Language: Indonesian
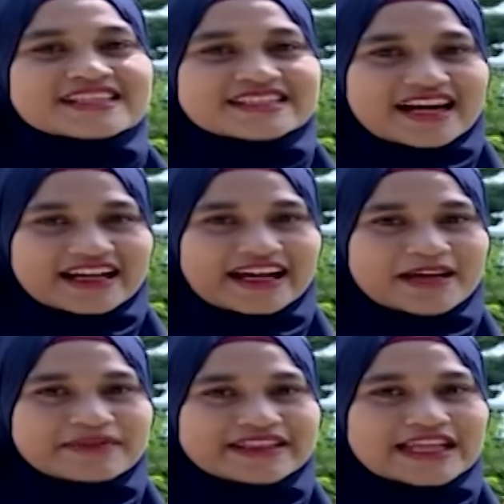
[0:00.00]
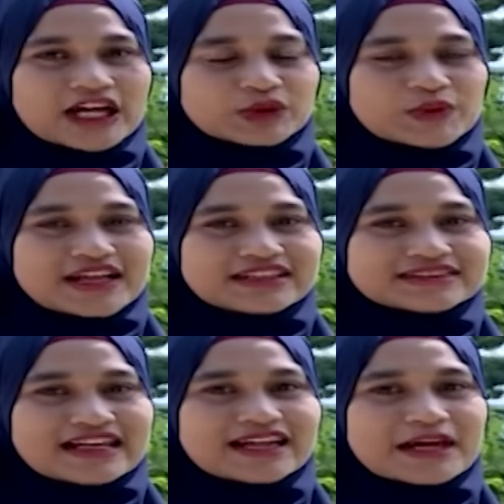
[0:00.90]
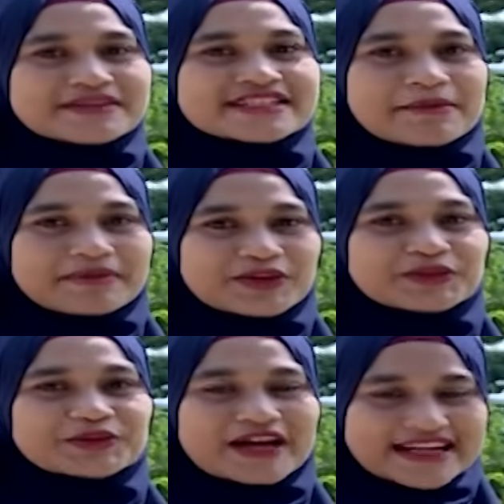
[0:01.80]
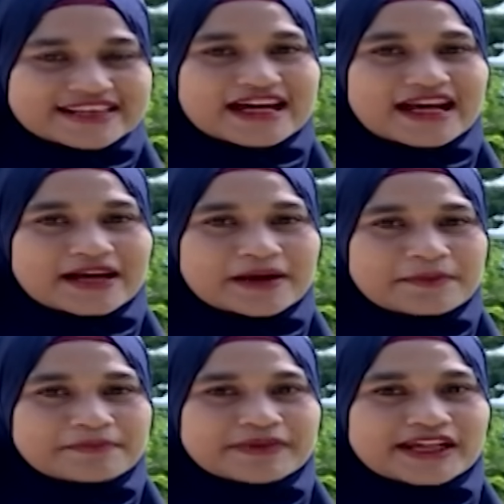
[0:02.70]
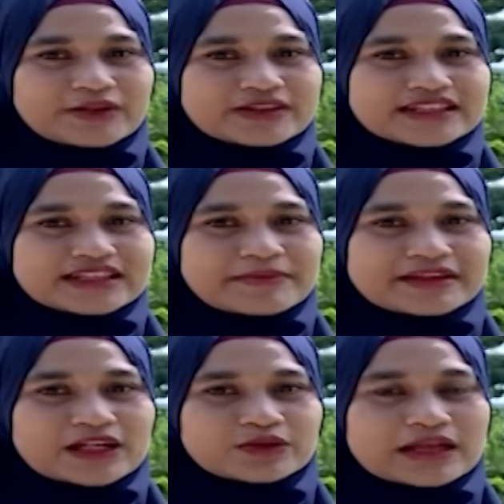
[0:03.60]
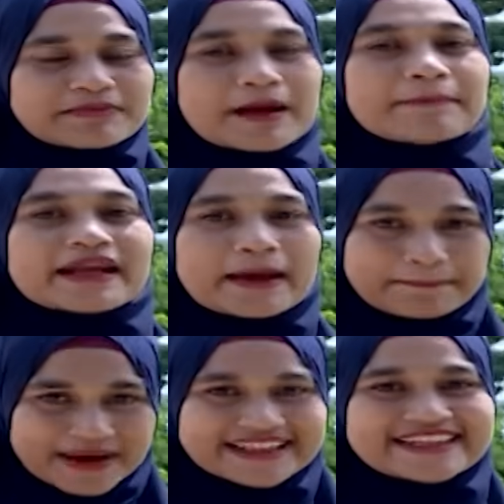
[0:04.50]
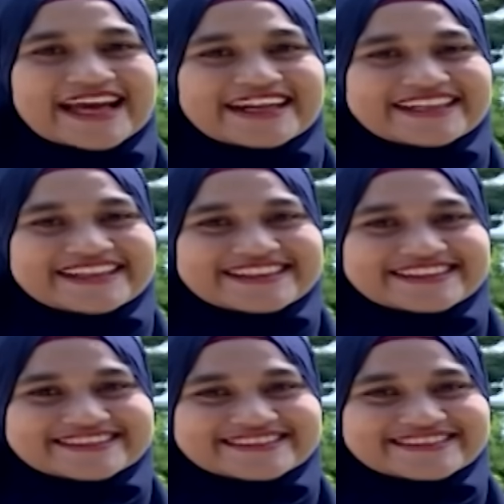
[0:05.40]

Serangkaian berita aktual telah kami siapkan untuk Anda. Berikut tiga berita utama pada pagi hari ini.